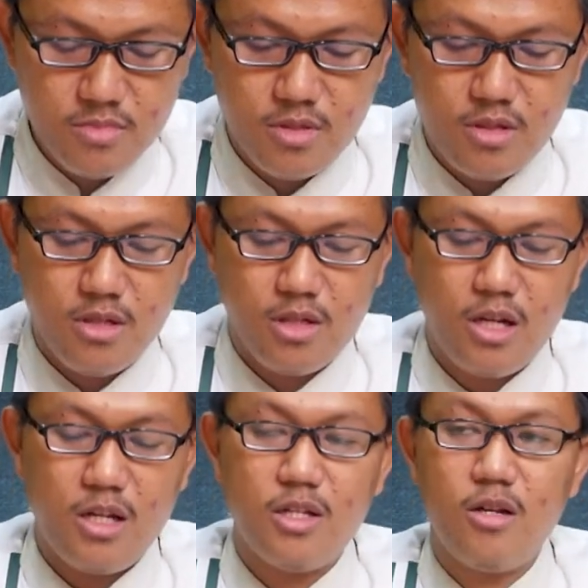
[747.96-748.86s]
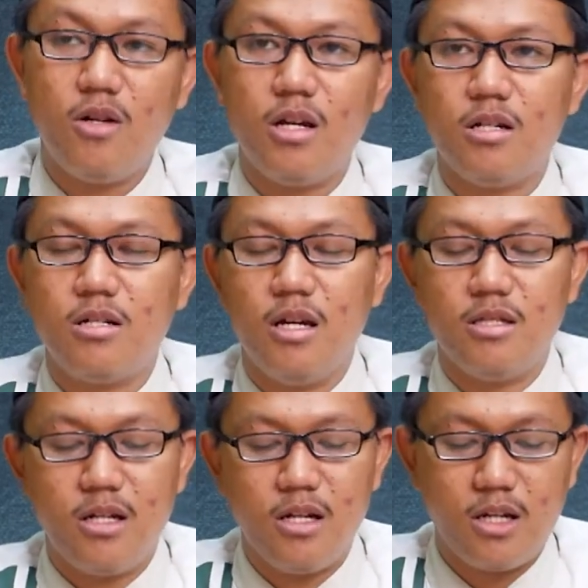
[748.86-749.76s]
eh, salah seorang di
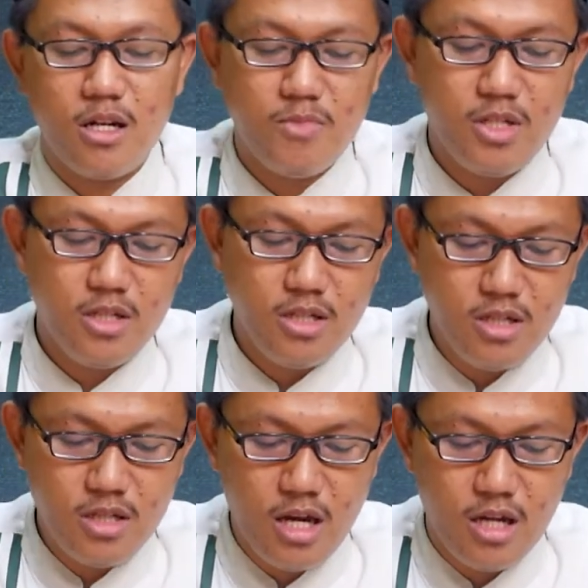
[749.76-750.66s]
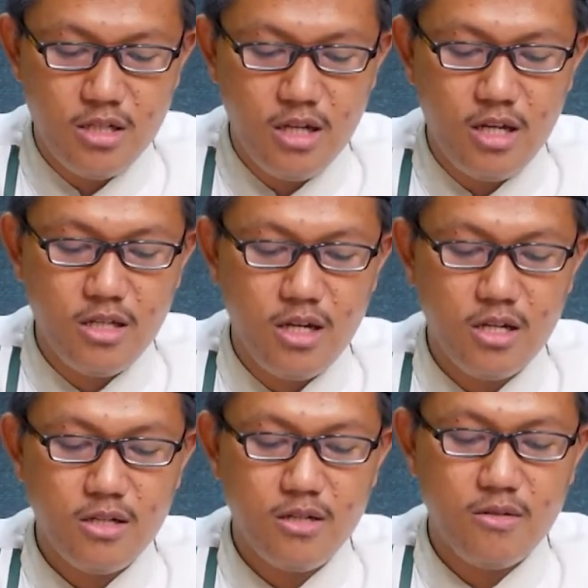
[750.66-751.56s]
antara kami ini ada
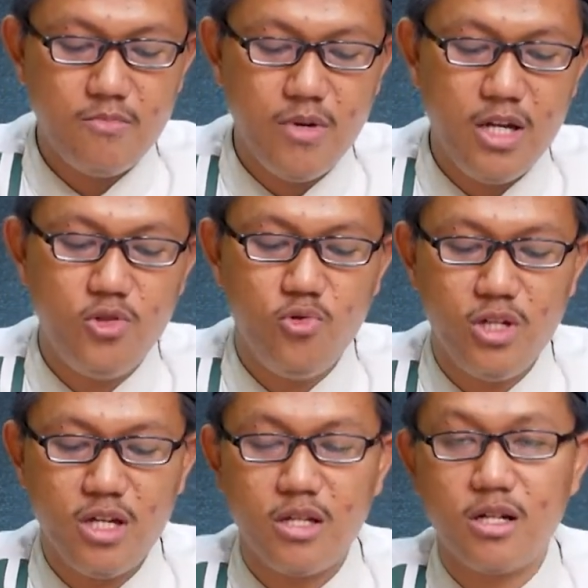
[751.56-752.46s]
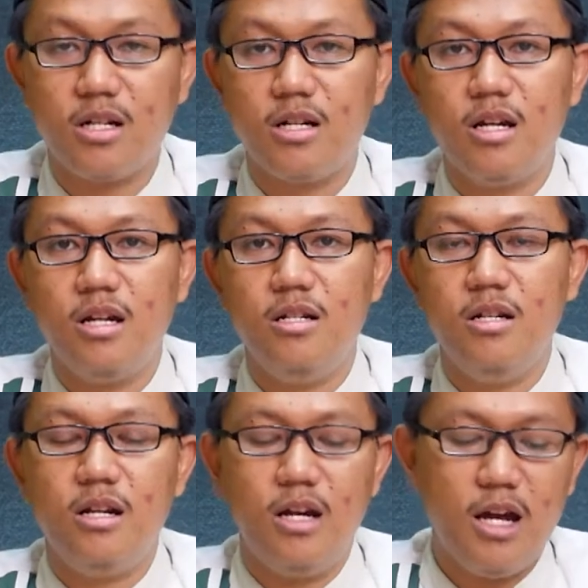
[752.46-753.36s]
yang bajunya terkena
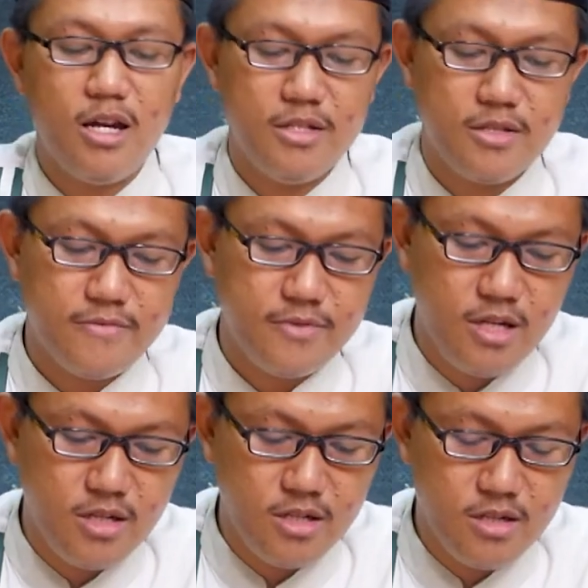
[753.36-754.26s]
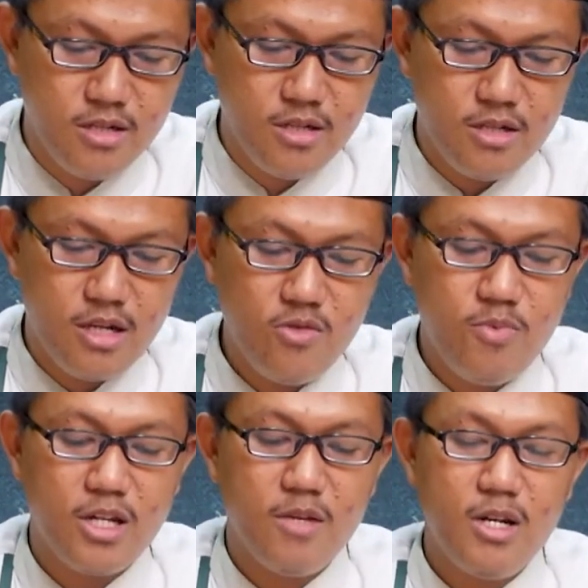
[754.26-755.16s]
darah haid. Ya. Lalu
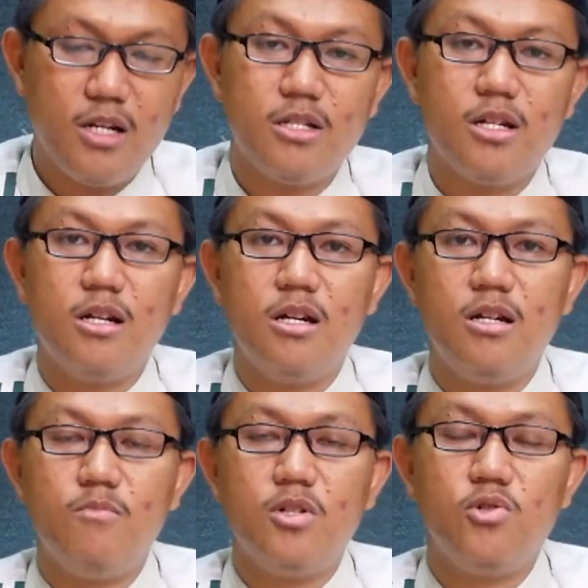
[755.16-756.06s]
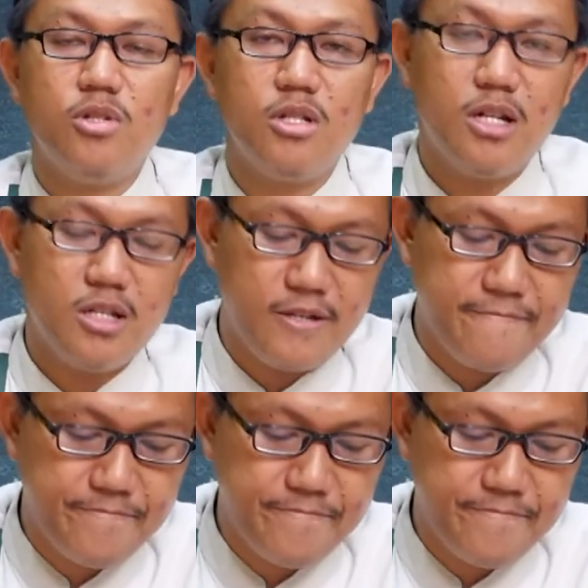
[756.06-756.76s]
bagaimana cara mensucikannya?